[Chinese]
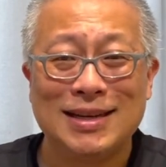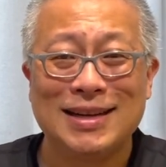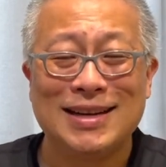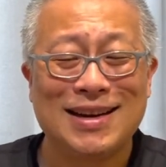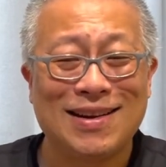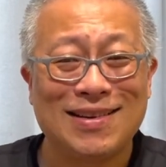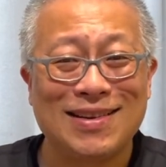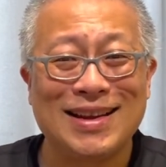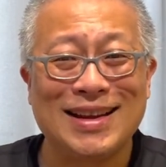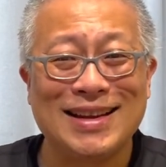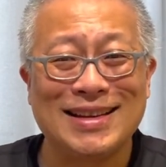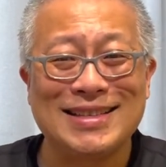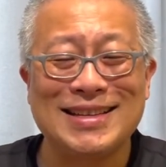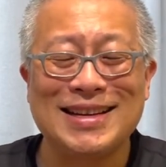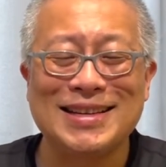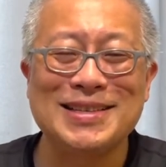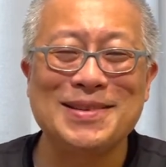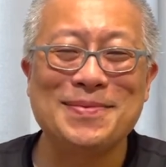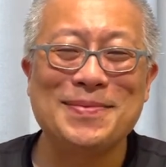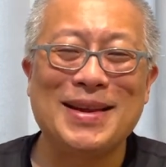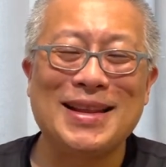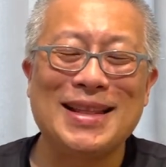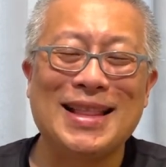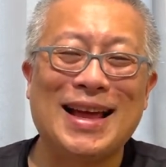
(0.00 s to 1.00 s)
好嘞，张
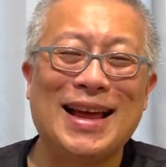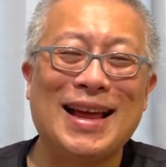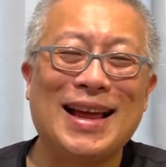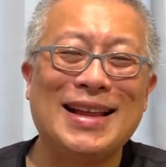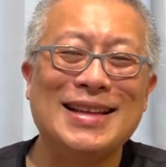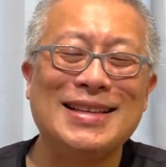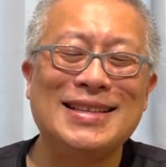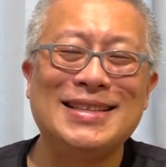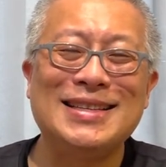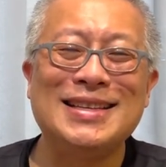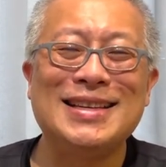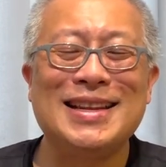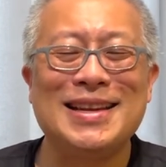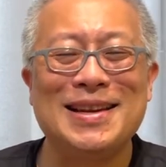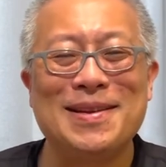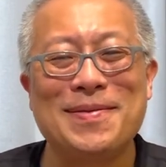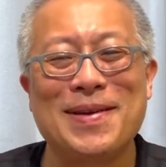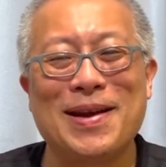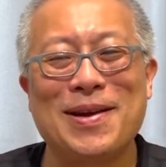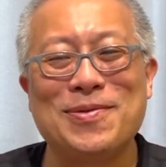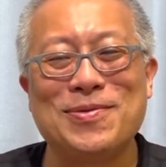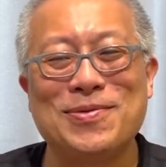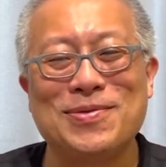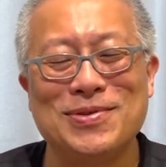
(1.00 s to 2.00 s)
鑫漫谈，今天礼
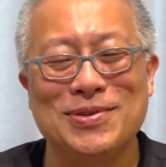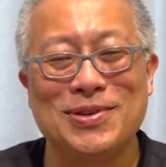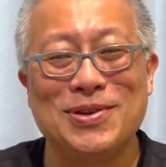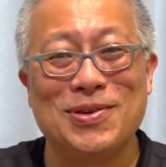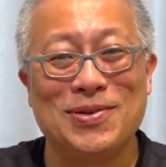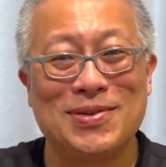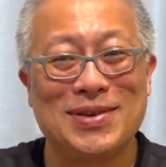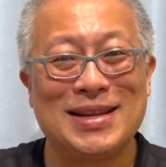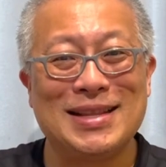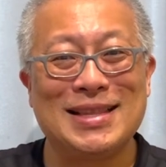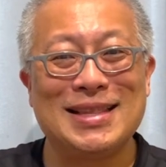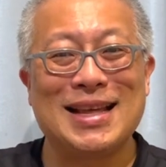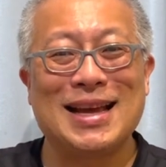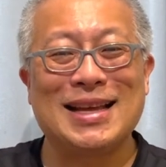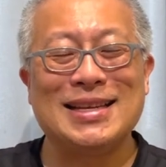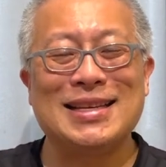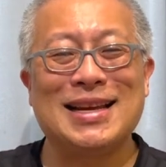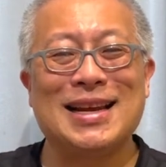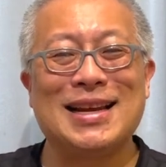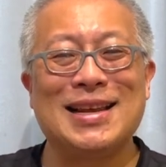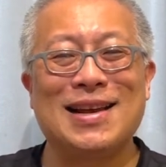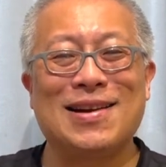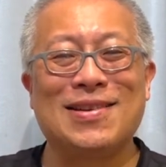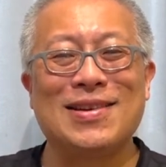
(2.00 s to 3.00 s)
拜五又跟大
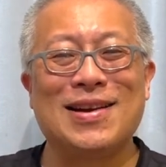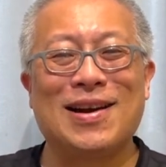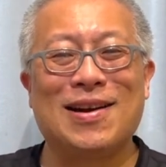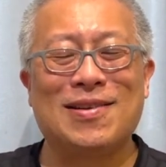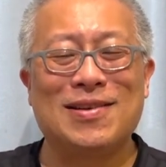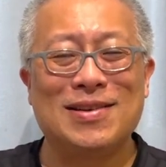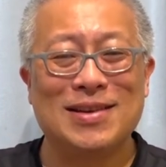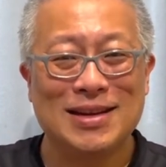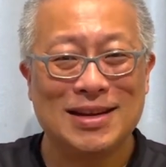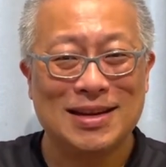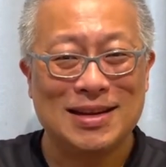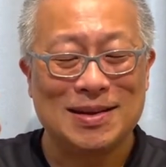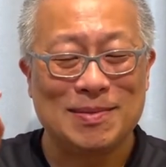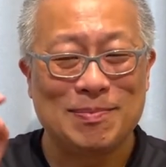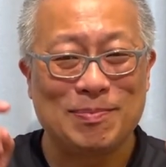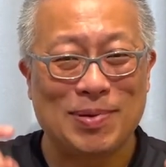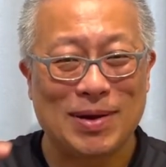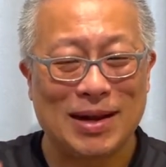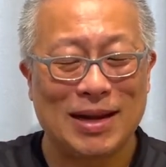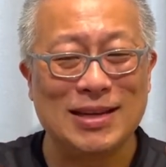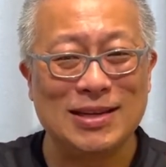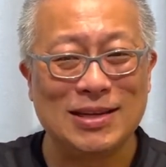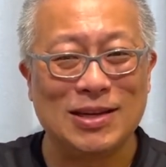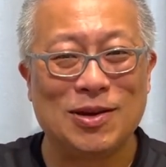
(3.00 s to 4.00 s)
家聊聊
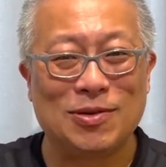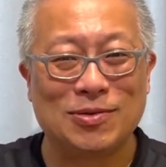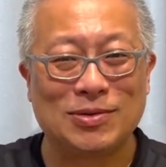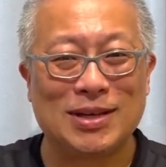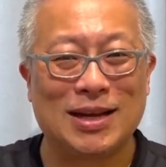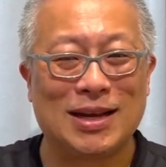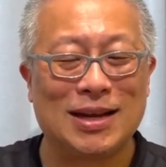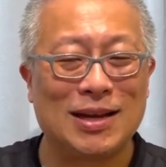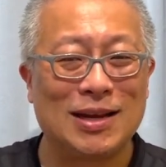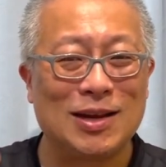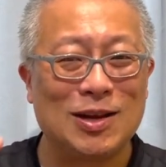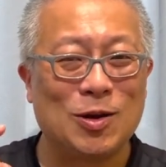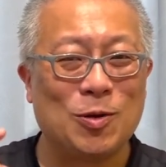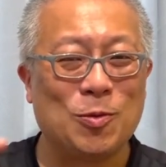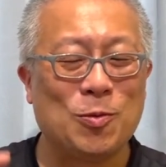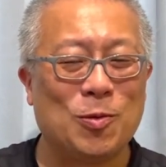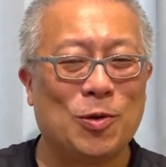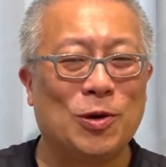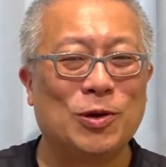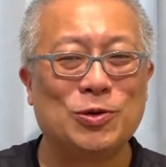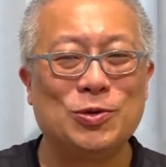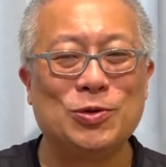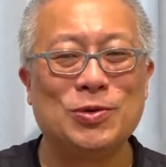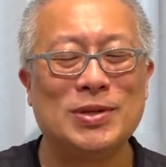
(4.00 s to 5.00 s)
朋友的
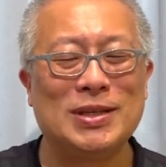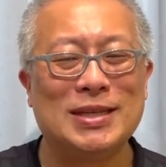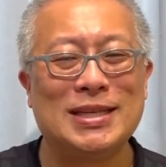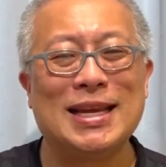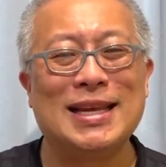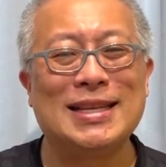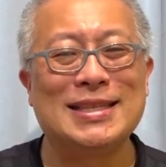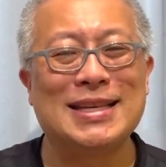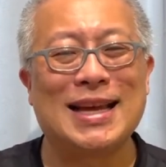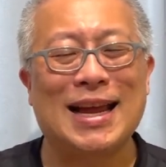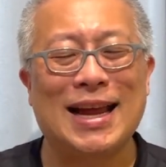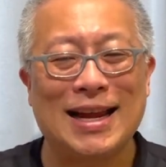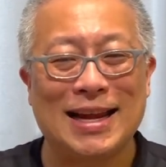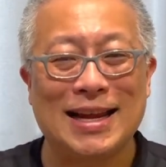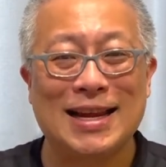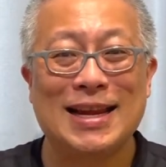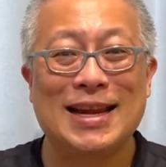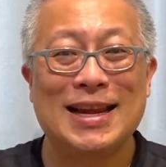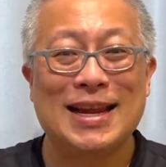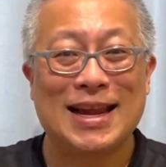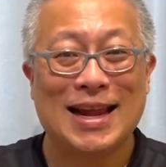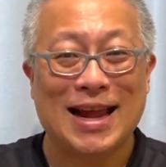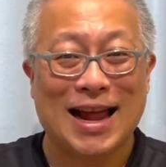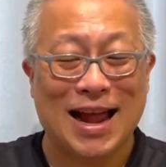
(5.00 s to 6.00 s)
过去、现在。
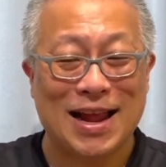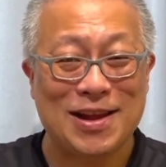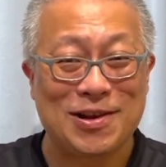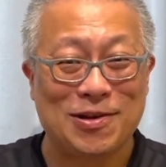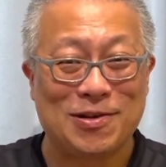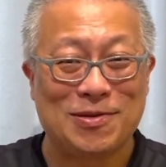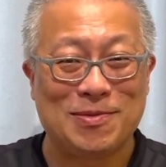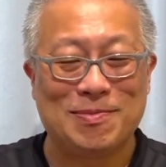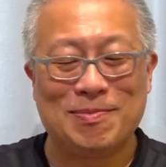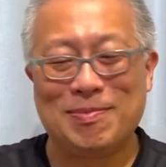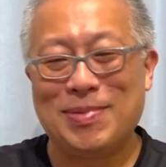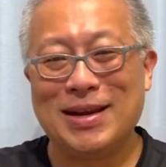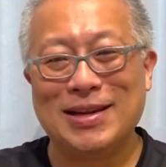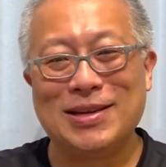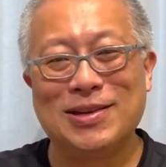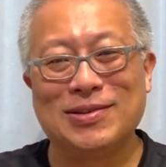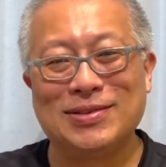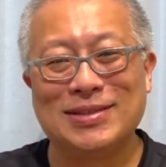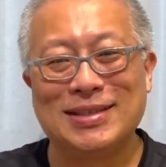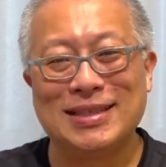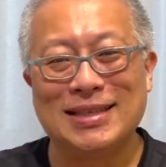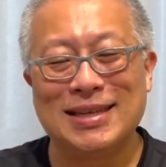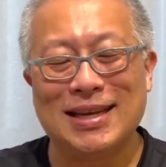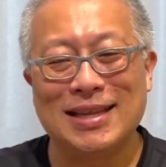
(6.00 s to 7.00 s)
还有朋友
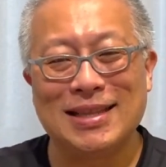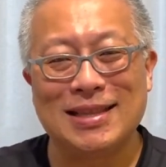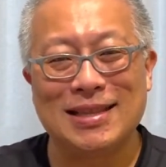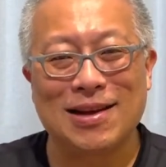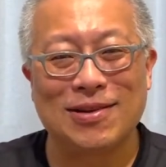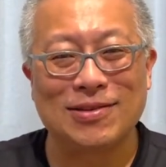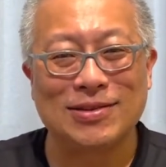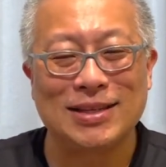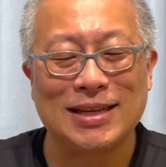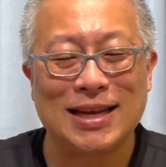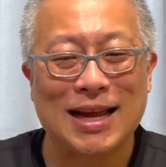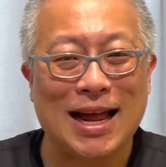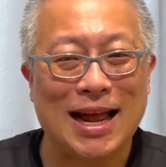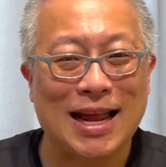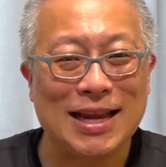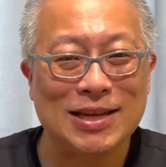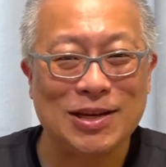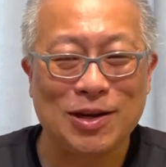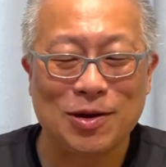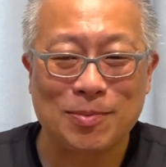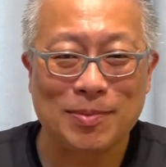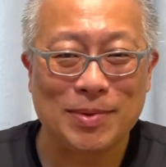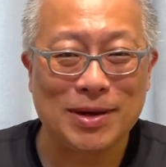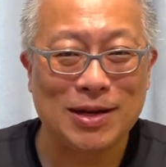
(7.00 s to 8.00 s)
之间到底还
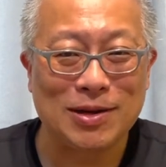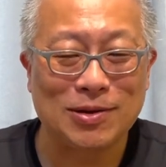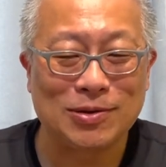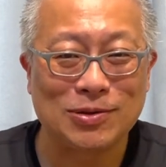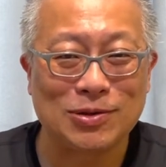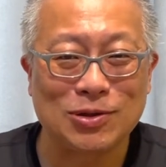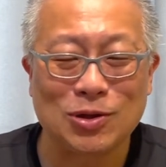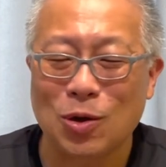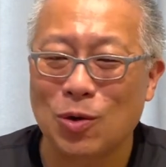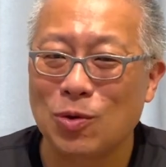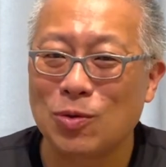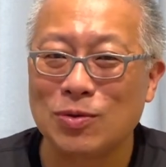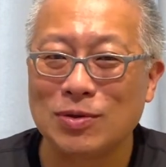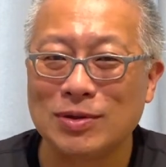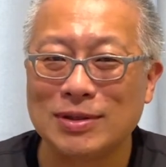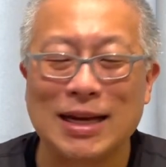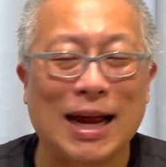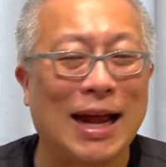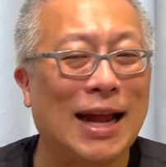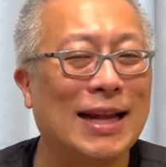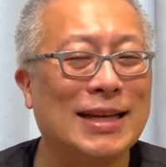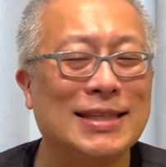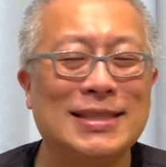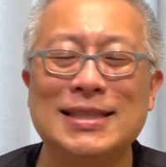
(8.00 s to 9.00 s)
有没有通
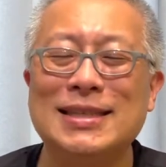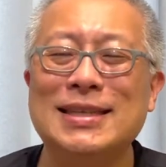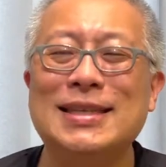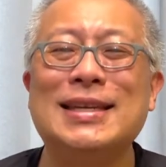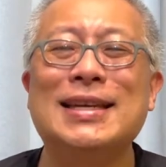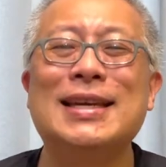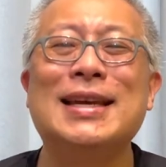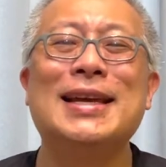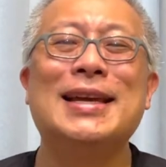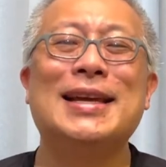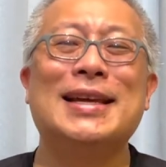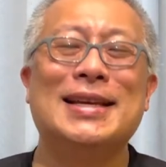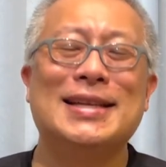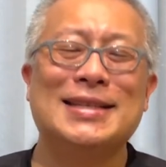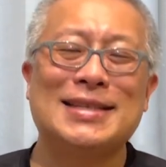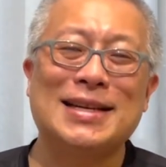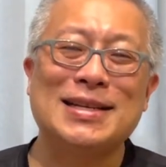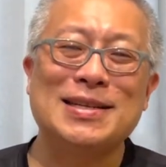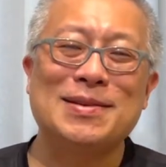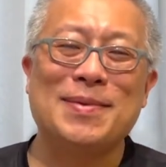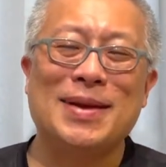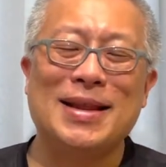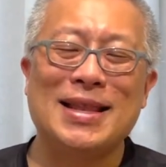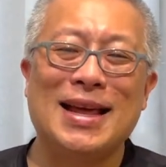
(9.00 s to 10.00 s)
财之意？张
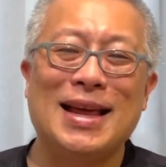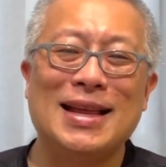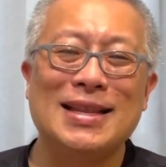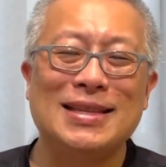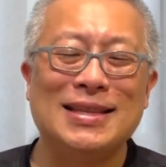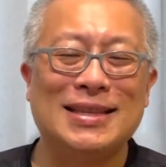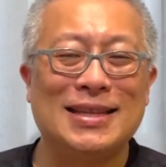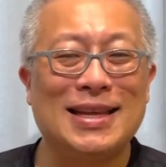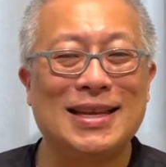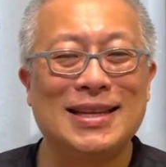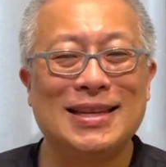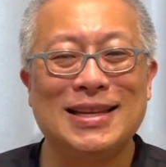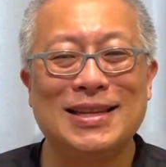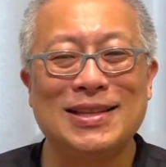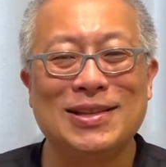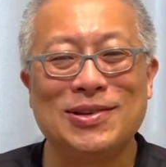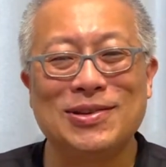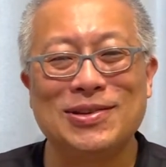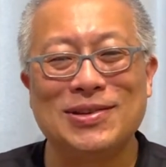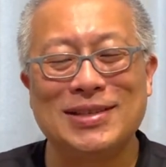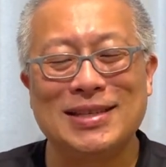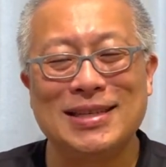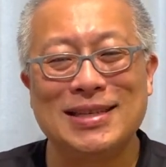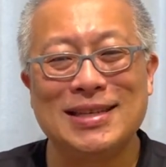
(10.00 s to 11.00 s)
新漫谈，天天都
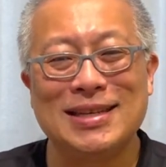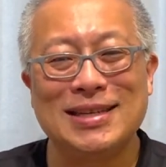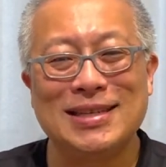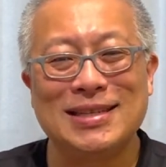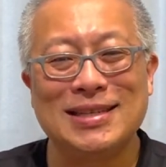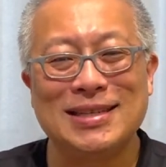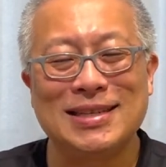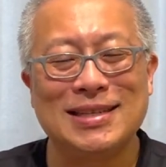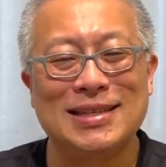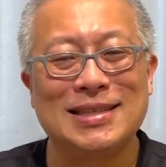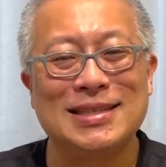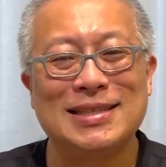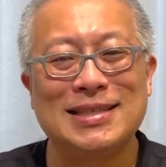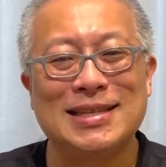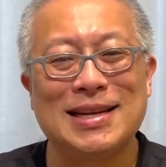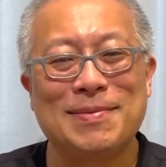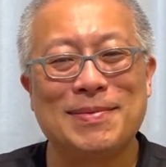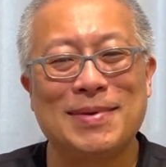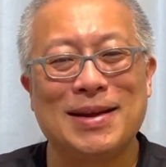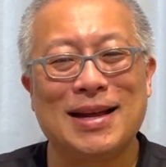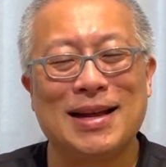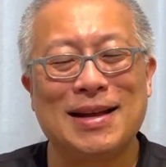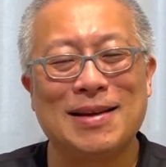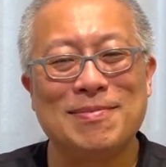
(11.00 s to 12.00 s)
有新鲜事，咱
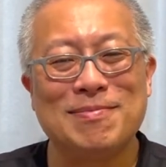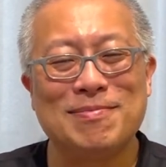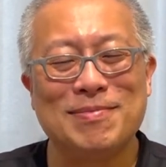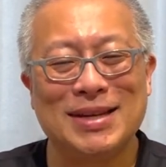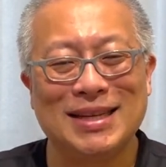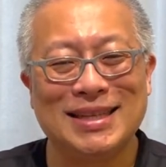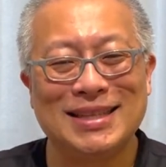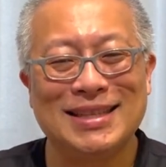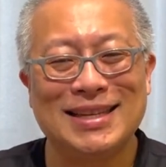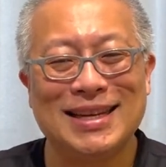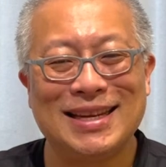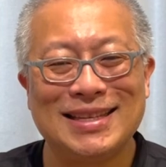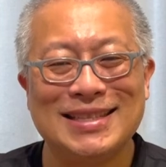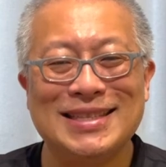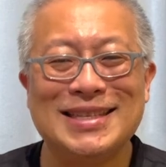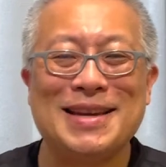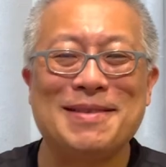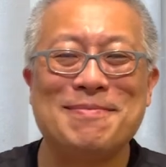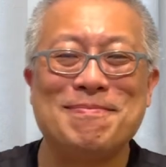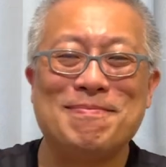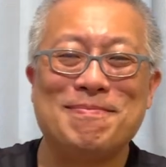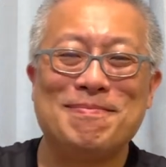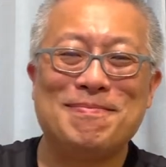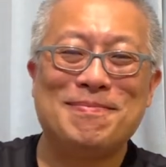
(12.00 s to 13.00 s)
们明天
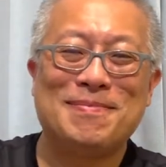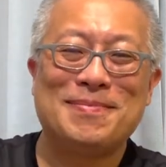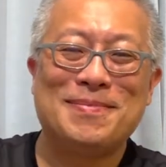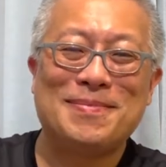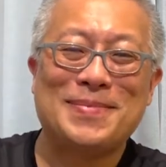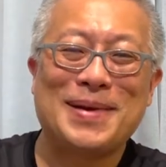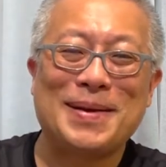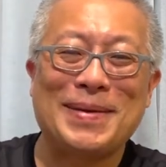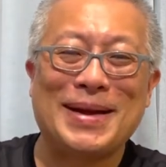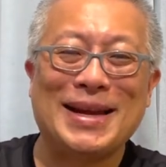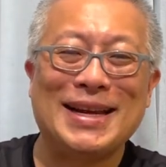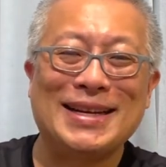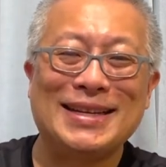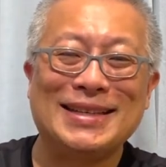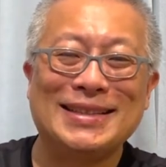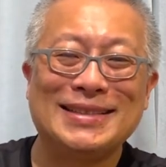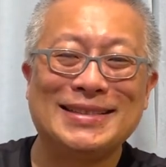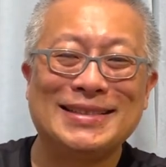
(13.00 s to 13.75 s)
见，拜拜。